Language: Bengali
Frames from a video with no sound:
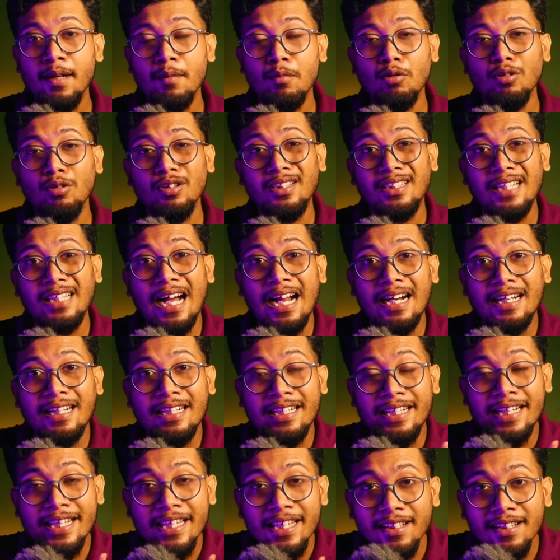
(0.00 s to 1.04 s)
এবং তার
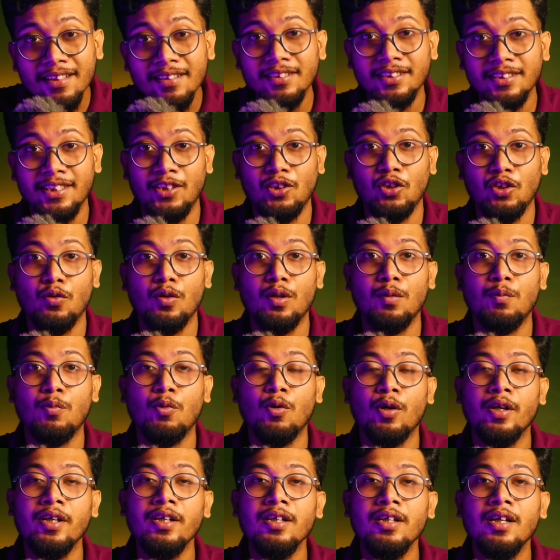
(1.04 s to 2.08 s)
ঠিক শেষ হওয়ার
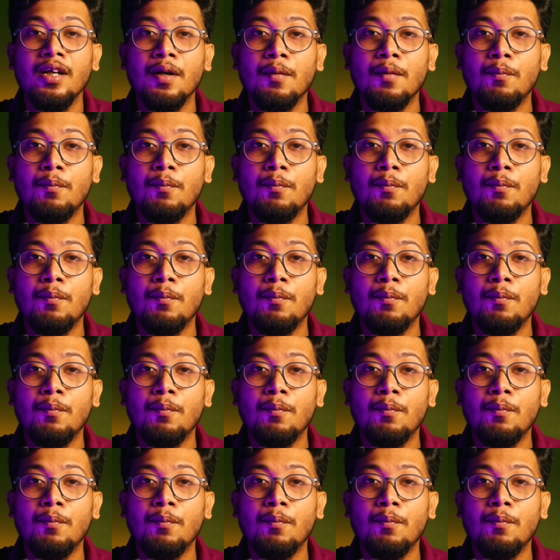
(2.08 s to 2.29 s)
পরেই